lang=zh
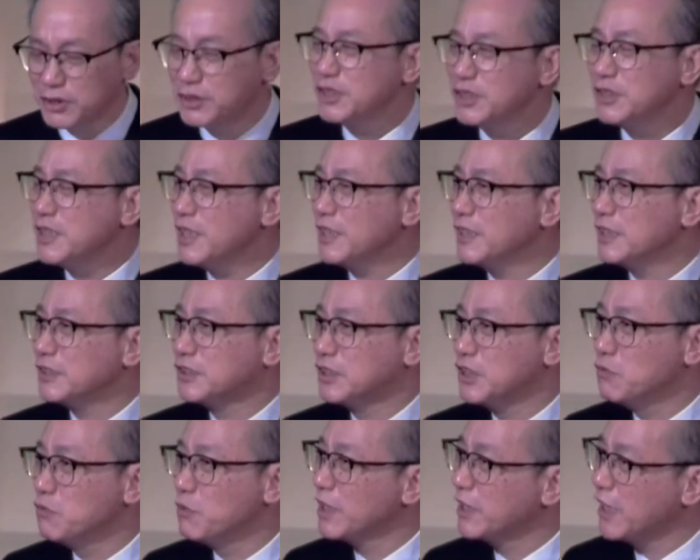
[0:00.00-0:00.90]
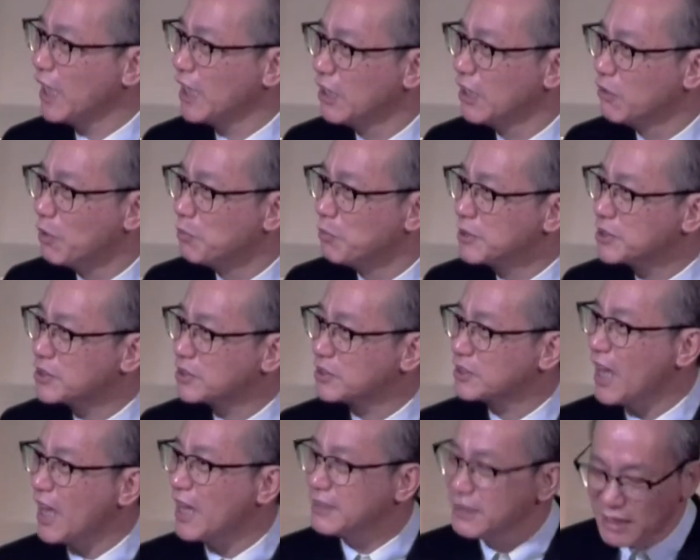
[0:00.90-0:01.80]
所以今天的经文给了我们
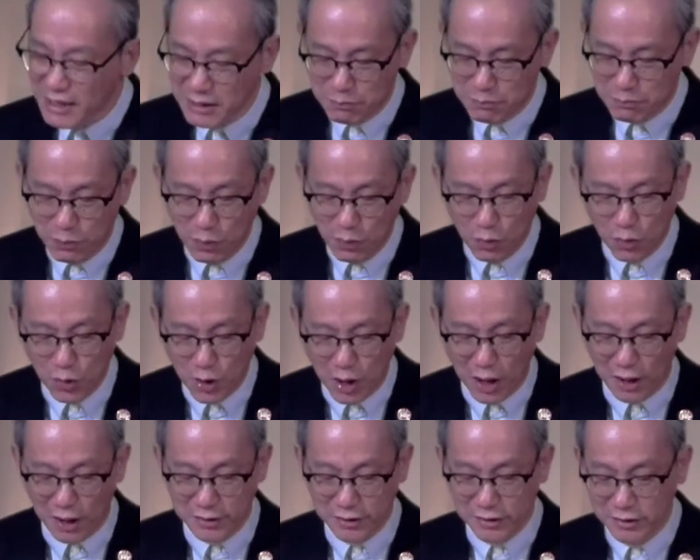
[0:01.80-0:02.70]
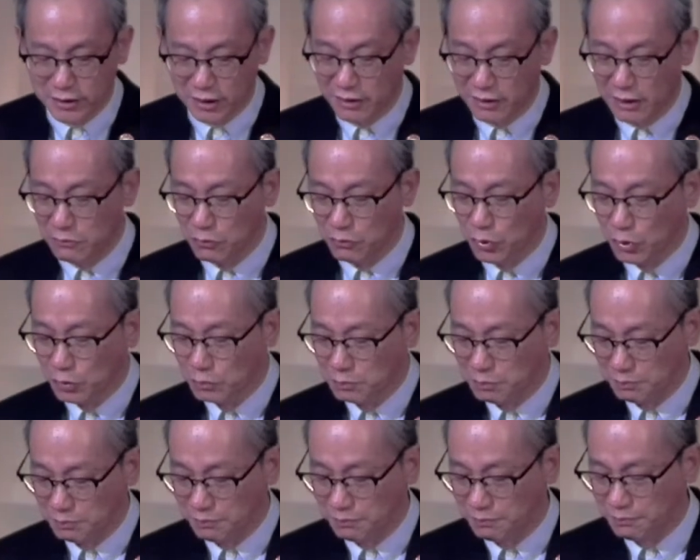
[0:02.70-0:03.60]
三个不可能的任
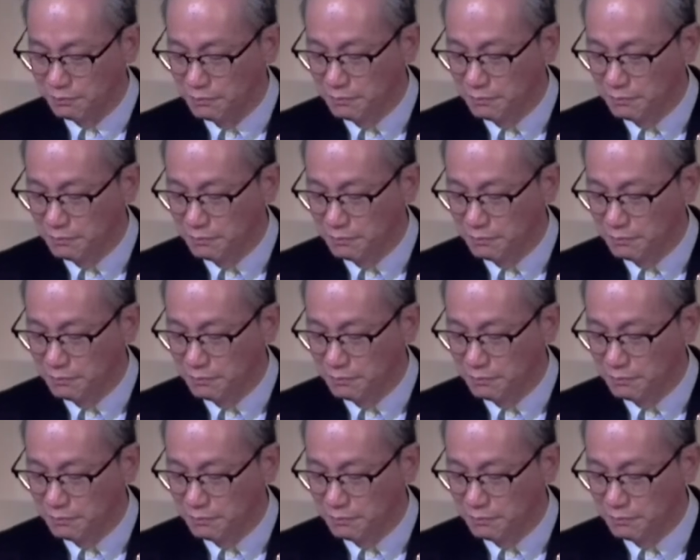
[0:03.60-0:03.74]
务，